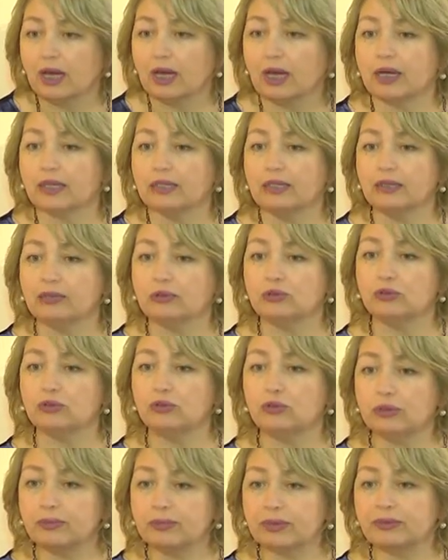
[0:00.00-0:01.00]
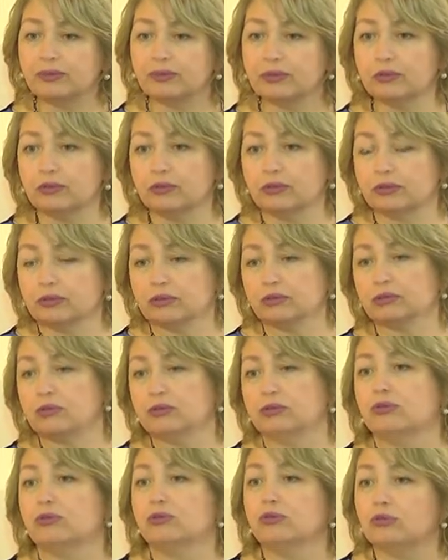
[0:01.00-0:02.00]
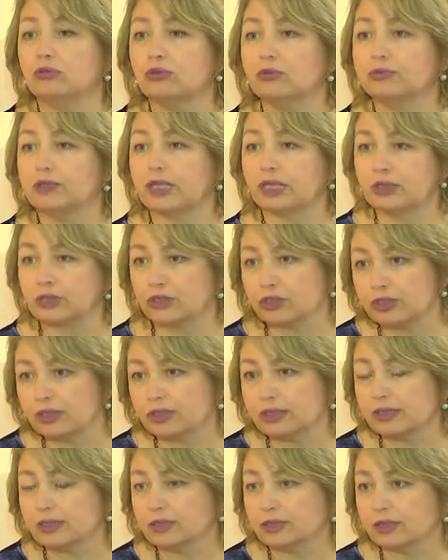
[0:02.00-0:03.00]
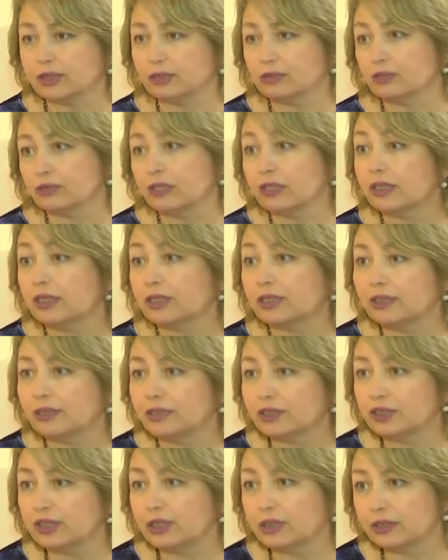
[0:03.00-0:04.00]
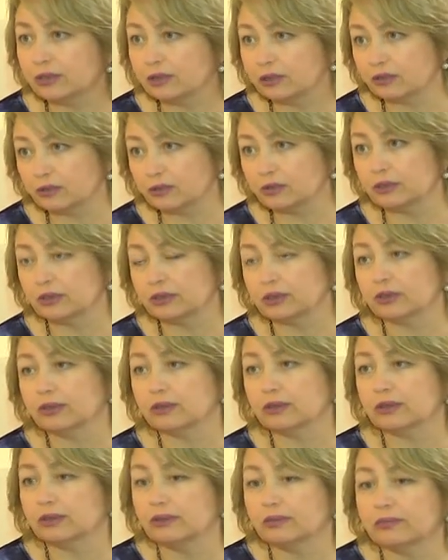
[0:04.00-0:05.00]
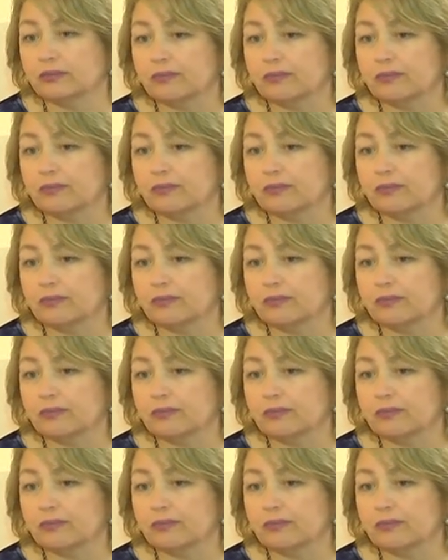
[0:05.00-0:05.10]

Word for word: Они дома ведут тот образ жизни, который их отличает от э,